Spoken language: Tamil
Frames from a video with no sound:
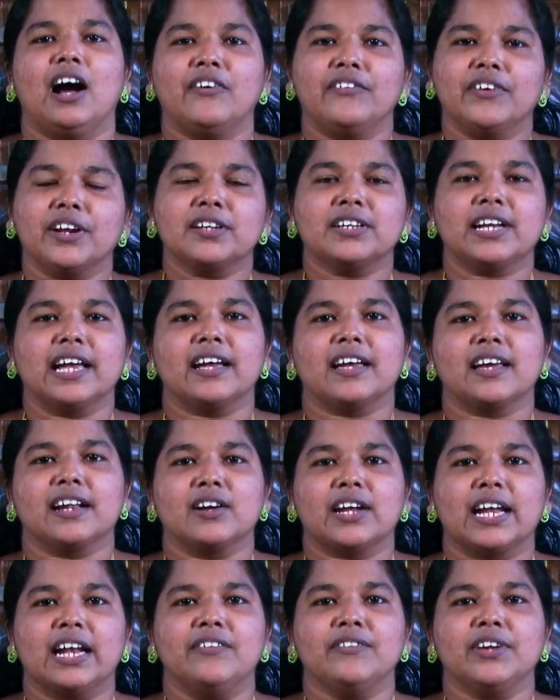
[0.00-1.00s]
அவர் கேட்குற
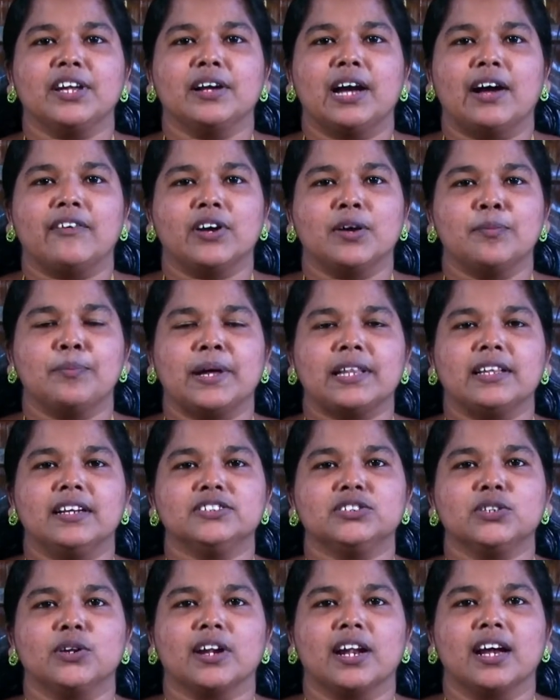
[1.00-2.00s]
கேள்விக்கு அவங்க
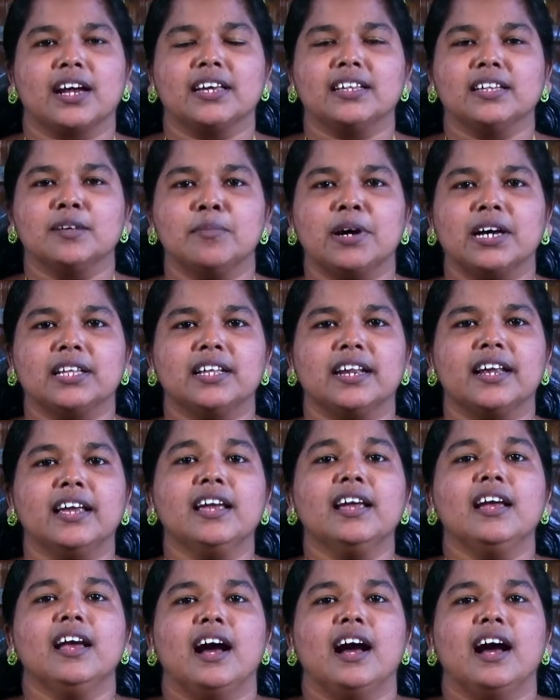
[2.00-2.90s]
பதில் சொல்கிறாங்க இந்த மாதிரி